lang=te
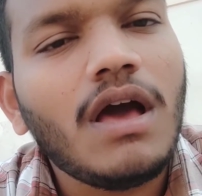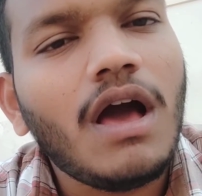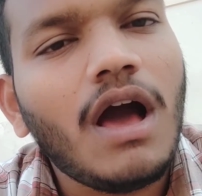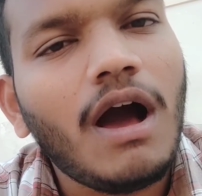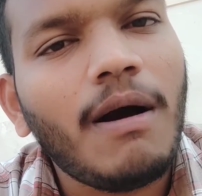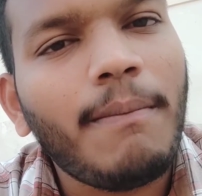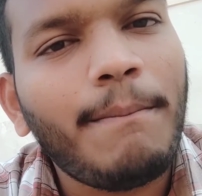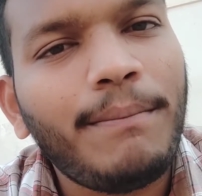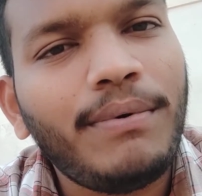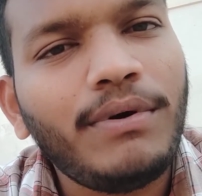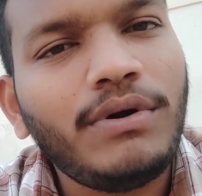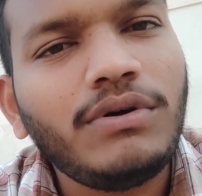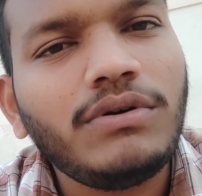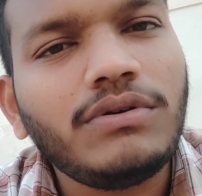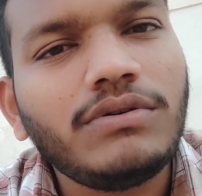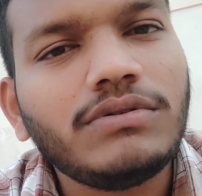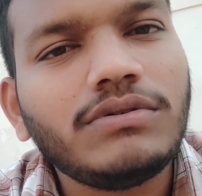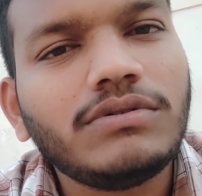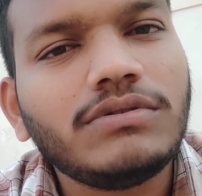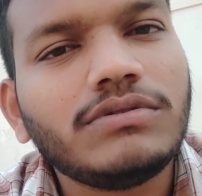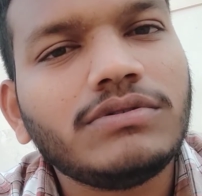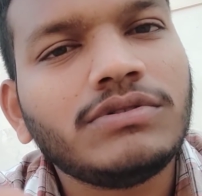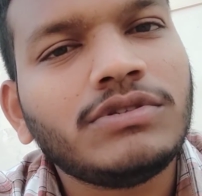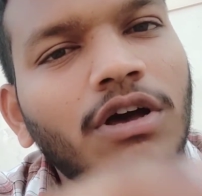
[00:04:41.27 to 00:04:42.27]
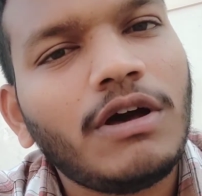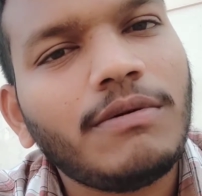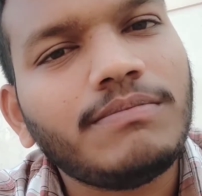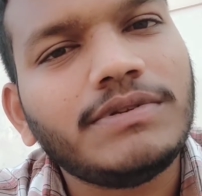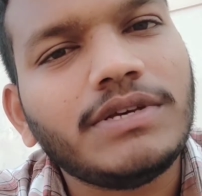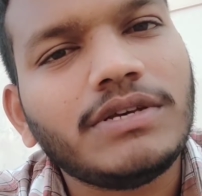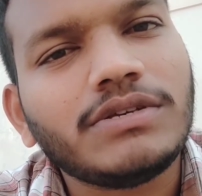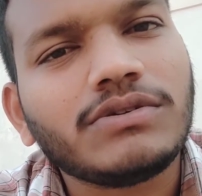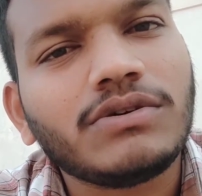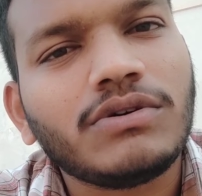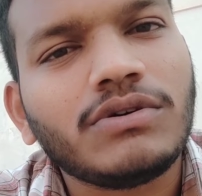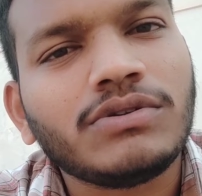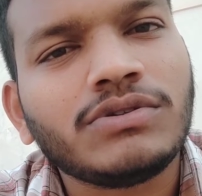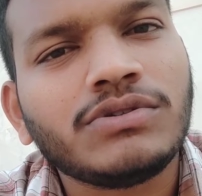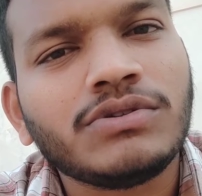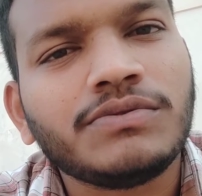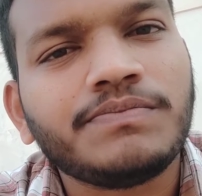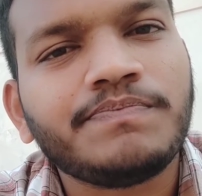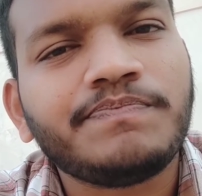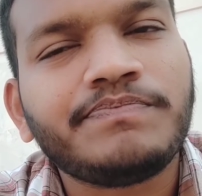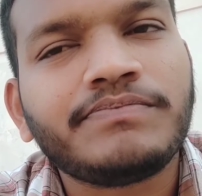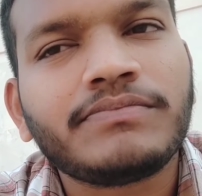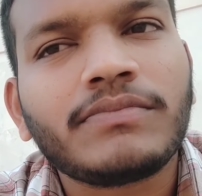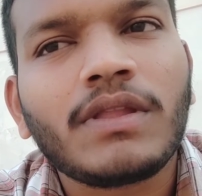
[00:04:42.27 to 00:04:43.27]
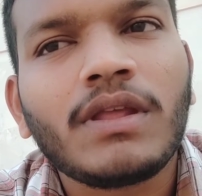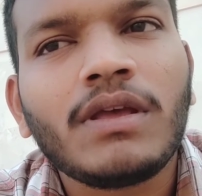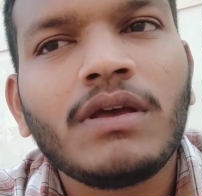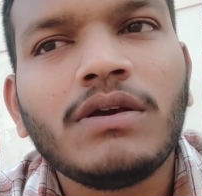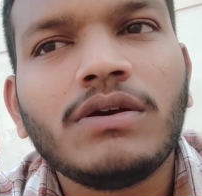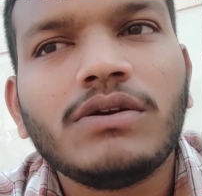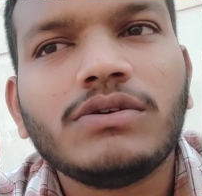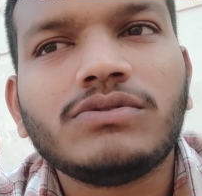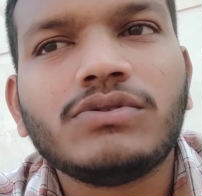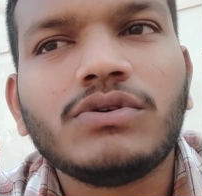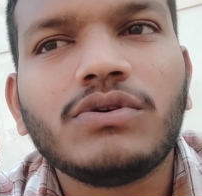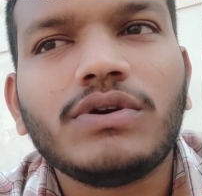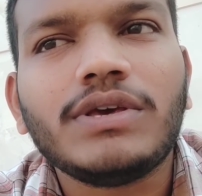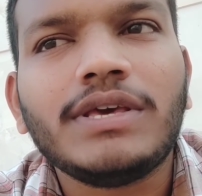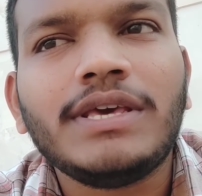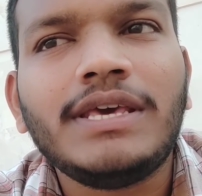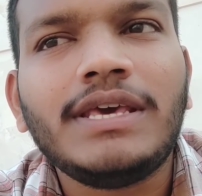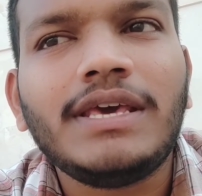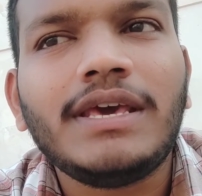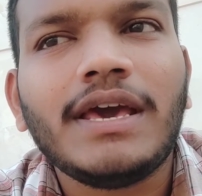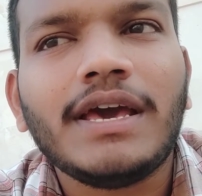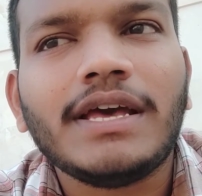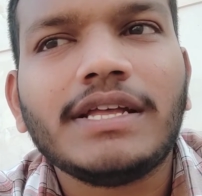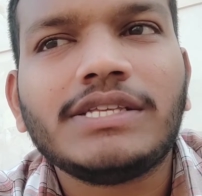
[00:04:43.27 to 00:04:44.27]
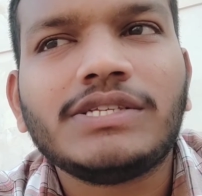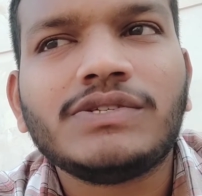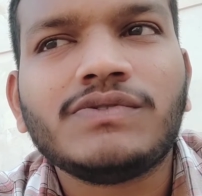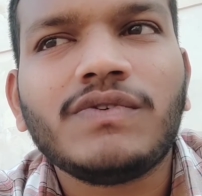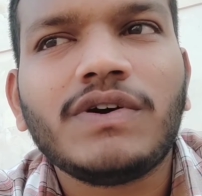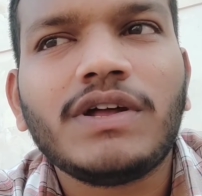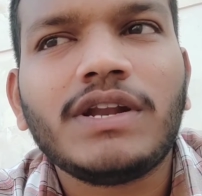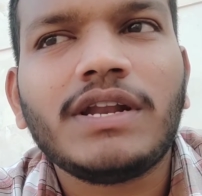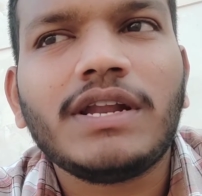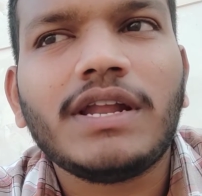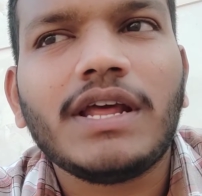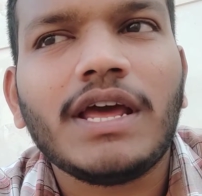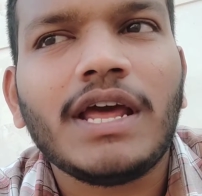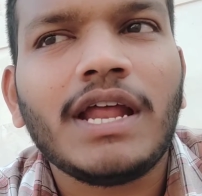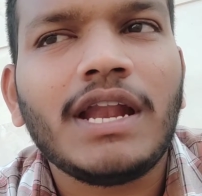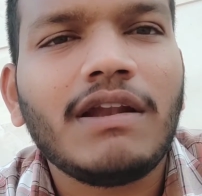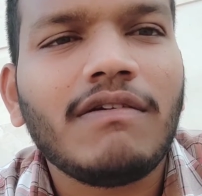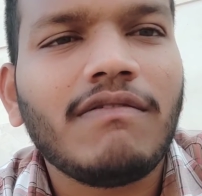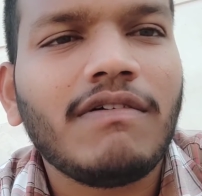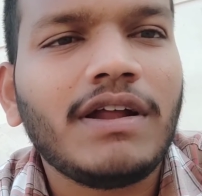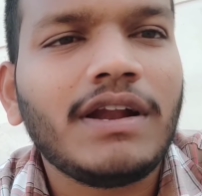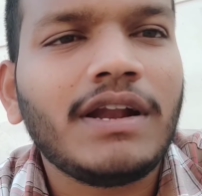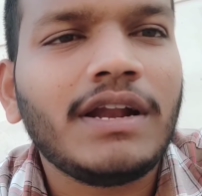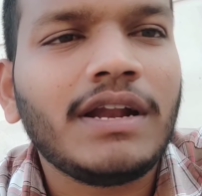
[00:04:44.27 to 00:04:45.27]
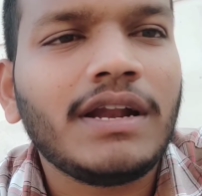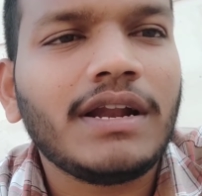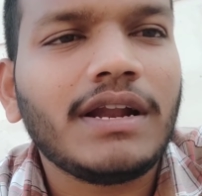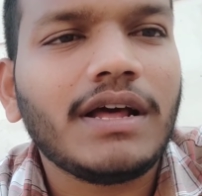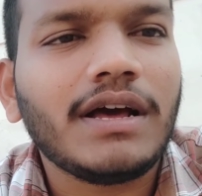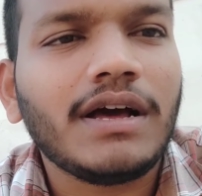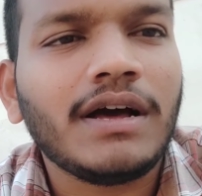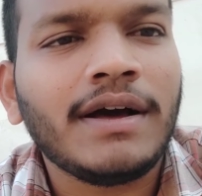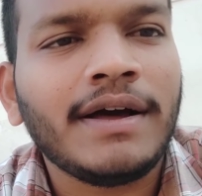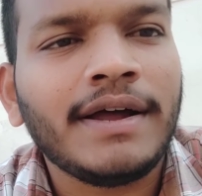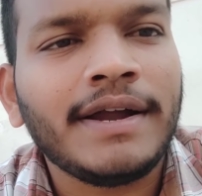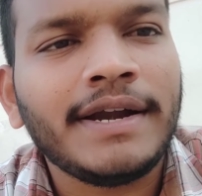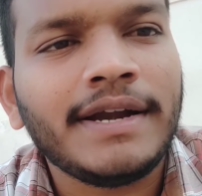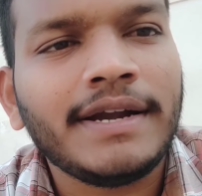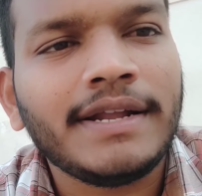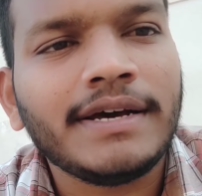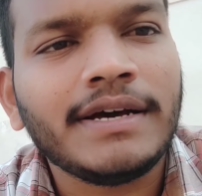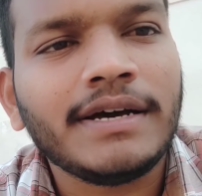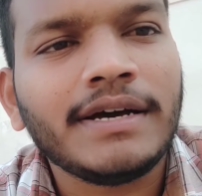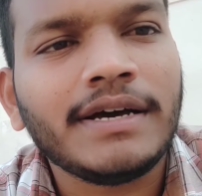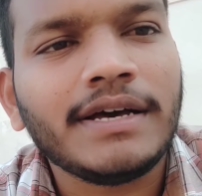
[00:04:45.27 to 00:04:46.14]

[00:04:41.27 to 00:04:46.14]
అప్పుడు జాబ్ చేసుకోవచ్చు సో ఈ హెచ్ వన్ ఎల్ వన్ అండ్